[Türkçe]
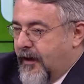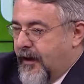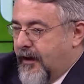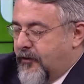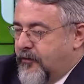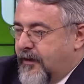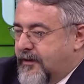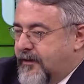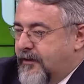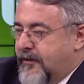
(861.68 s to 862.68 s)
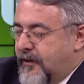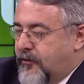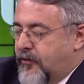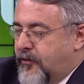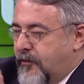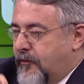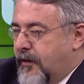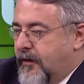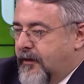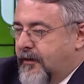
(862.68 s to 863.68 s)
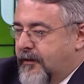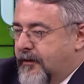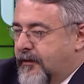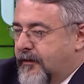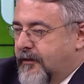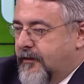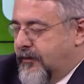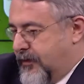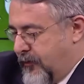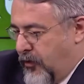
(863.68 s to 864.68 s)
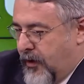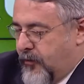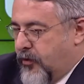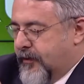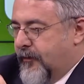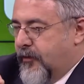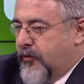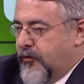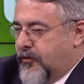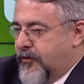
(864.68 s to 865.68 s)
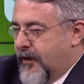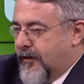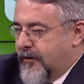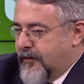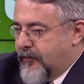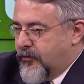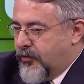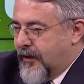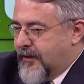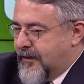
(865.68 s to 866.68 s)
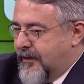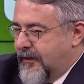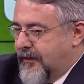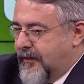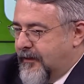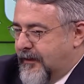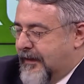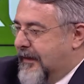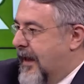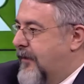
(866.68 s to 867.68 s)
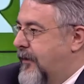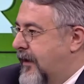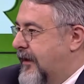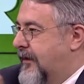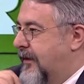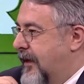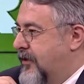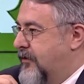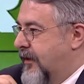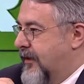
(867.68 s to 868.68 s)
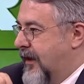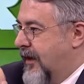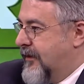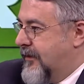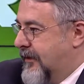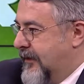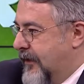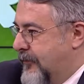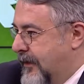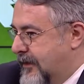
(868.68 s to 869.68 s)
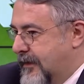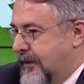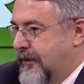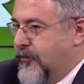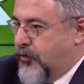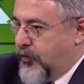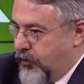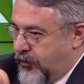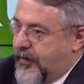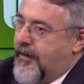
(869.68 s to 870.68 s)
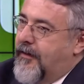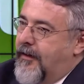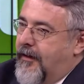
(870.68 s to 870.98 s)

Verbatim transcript: e, eğer üniversitenin rektörü e, işte böyle bir ortamda konuşurken bu neslin dinlenmeye ihtiyacı var. Yani dinlenmesi durumunda